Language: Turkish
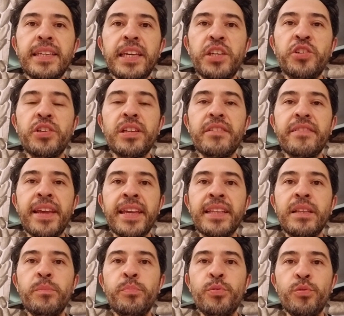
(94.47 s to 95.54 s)
yeşil
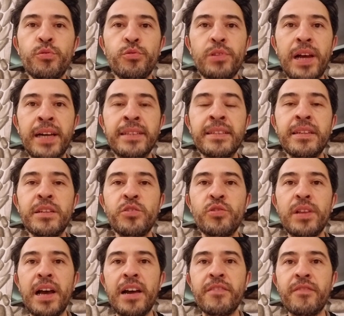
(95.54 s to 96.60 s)
renkli
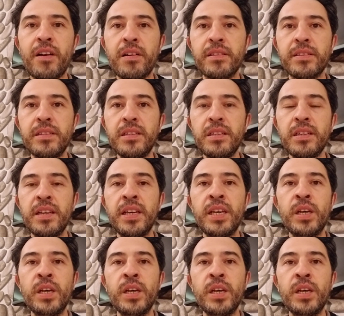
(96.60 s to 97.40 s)
pürüzlendiriciler vardır.